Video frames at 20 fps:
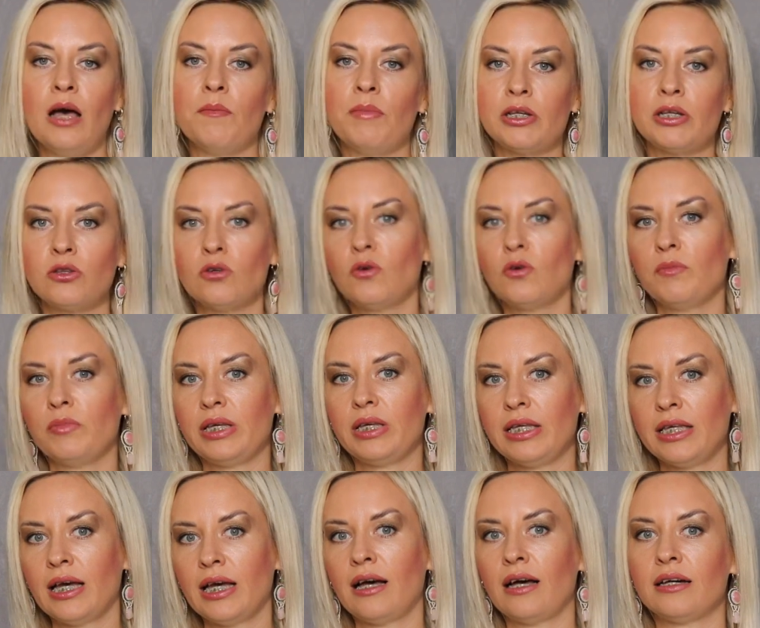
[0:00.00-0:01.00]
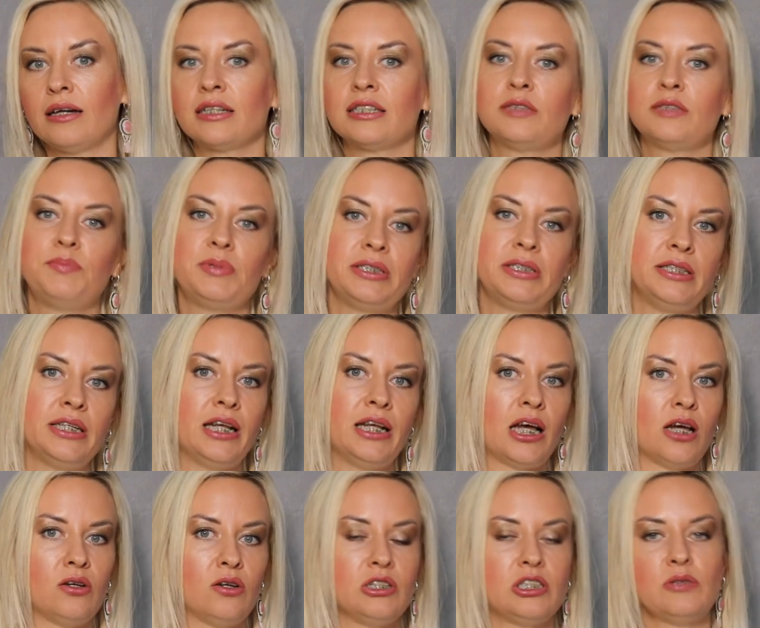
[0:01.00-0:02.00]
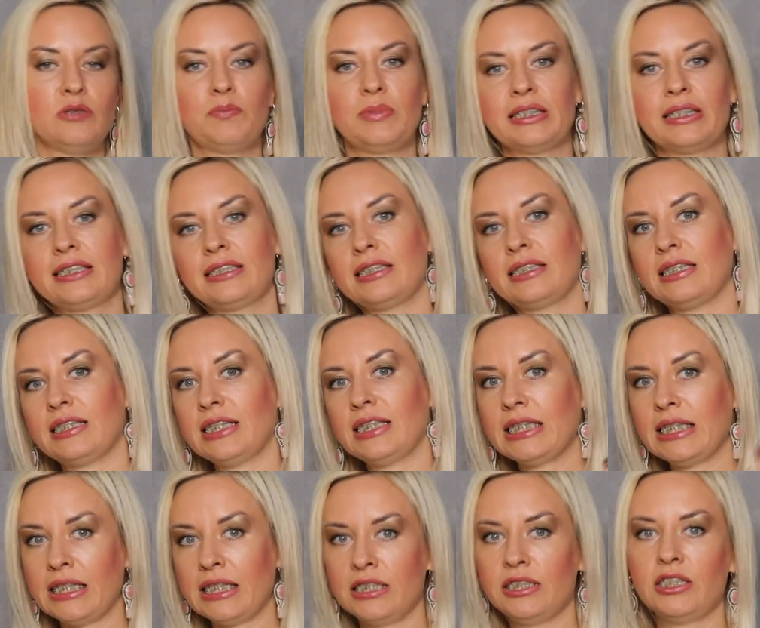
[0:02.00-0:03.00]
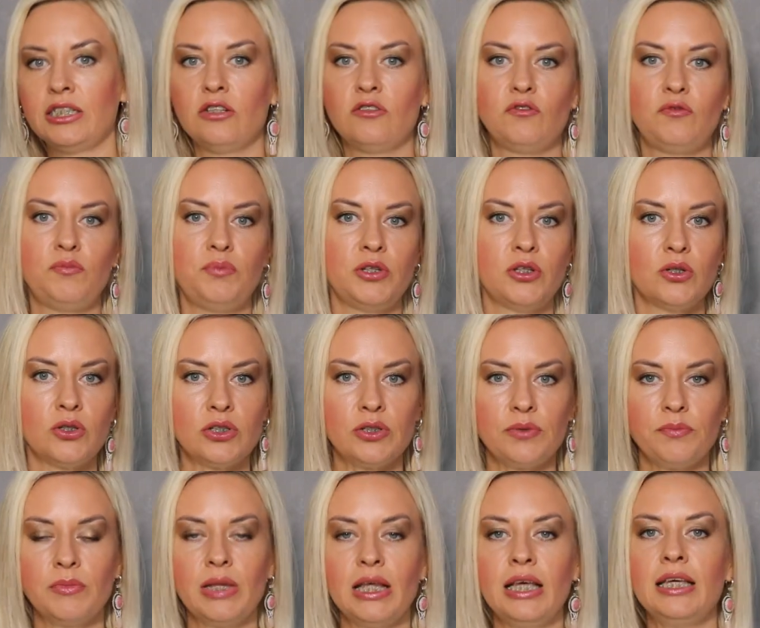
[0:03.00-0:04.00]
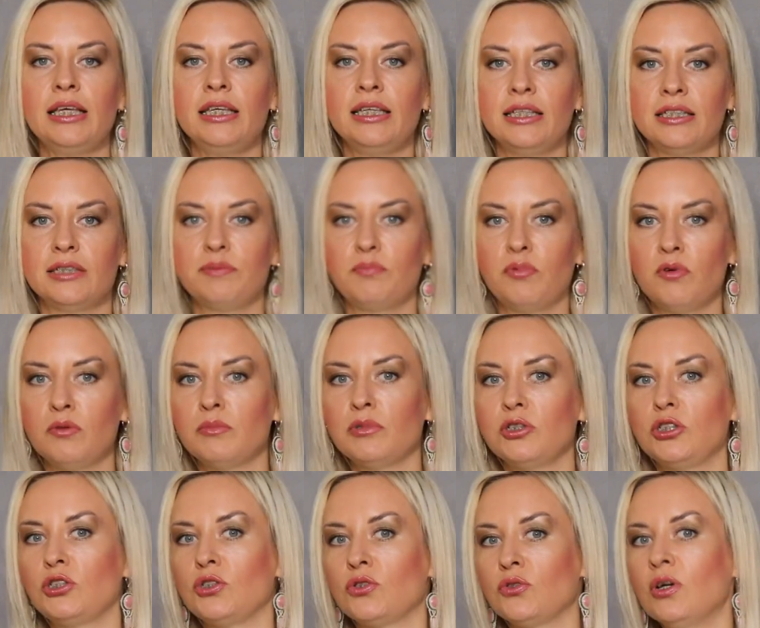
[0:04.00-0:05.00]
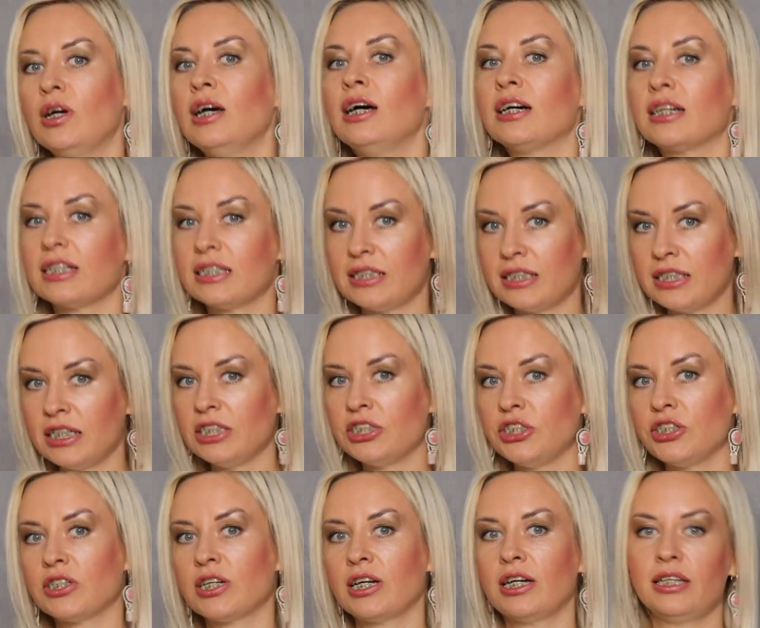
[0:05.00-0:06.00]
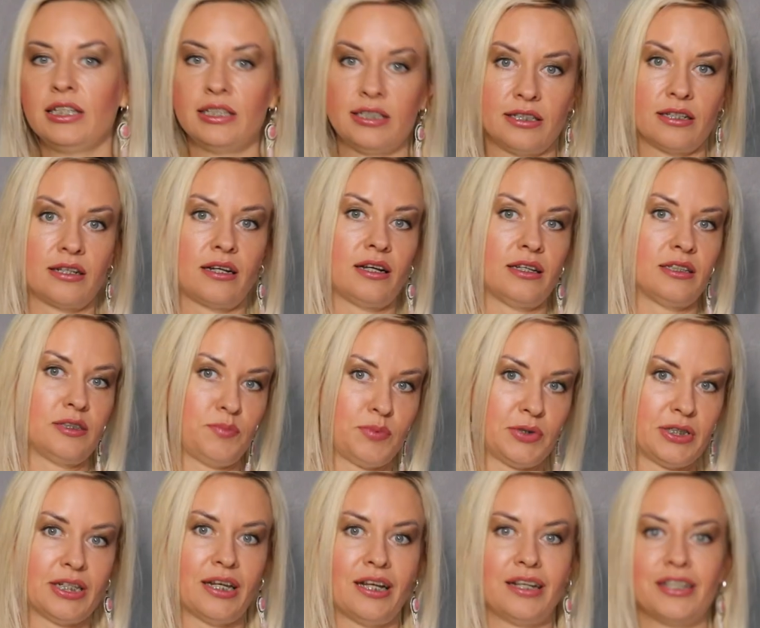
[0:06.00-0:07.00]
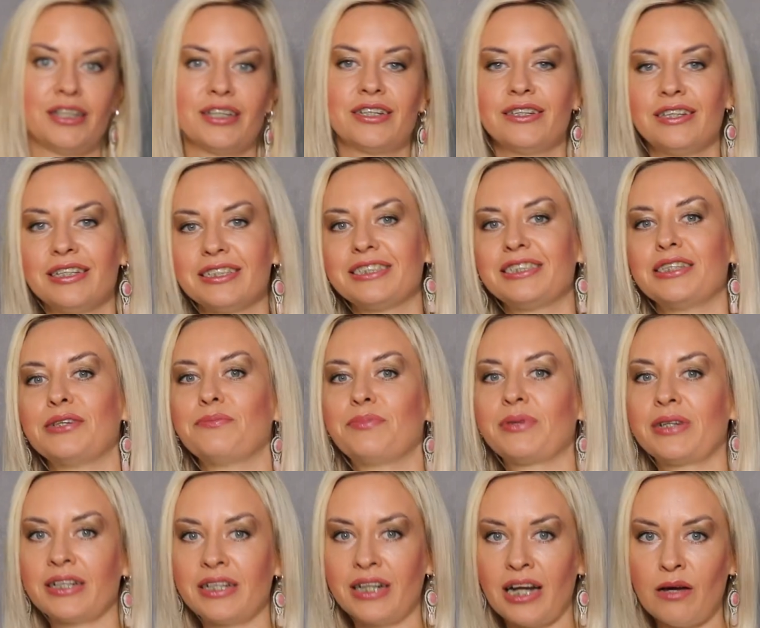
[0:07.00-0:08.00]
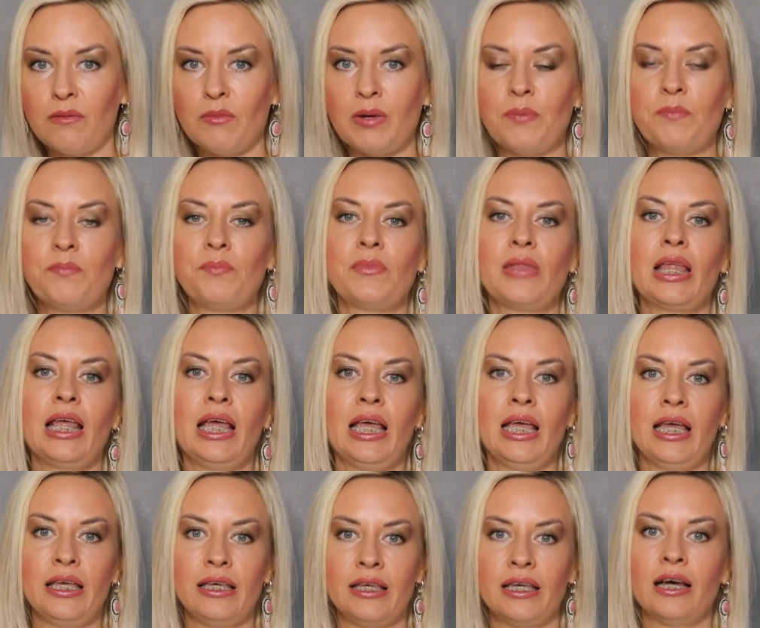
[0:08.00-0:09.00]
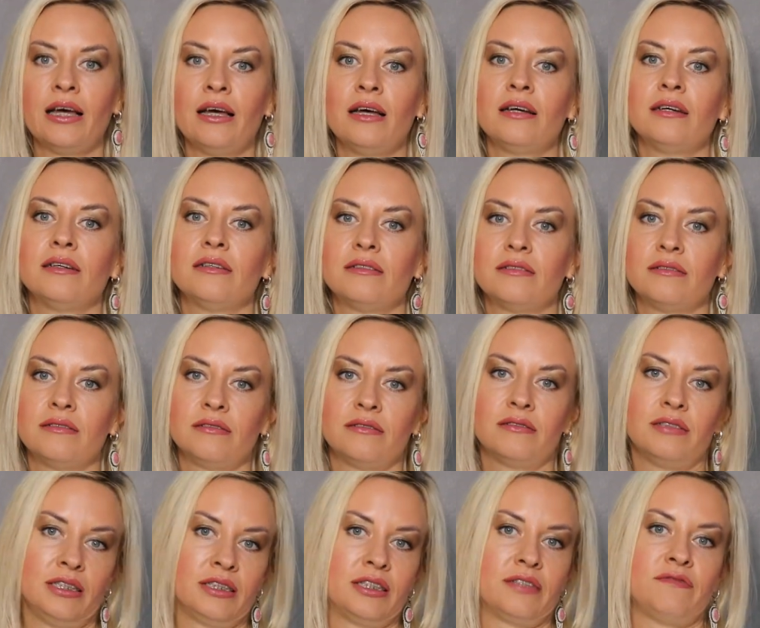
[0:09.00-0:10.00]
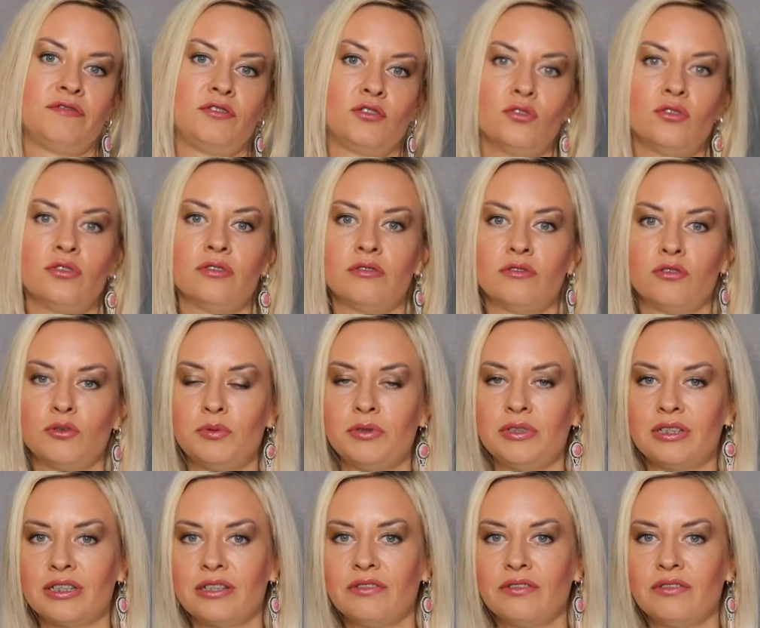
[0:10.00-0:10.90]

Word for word: Потом я распределяю эти посты на неделю вперед, и с помощью рассылщика есть такая специальная классная программа, я э, это все, собственно